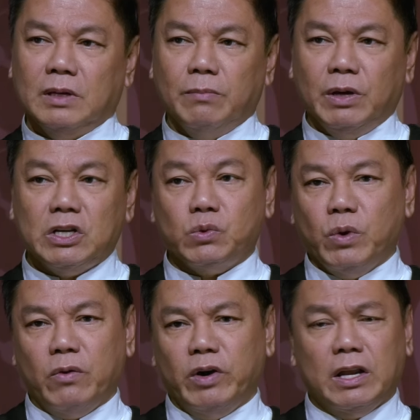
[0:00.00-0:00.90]
because
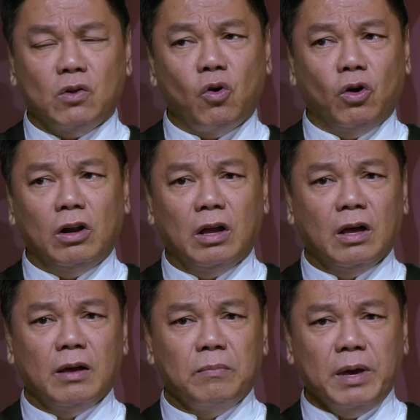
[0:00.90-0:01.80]
we are not all
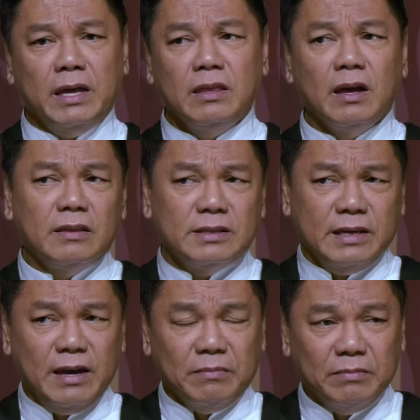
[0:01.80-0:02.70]
made the
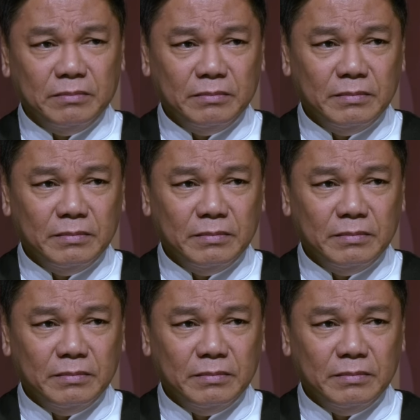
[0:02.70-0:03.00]
same.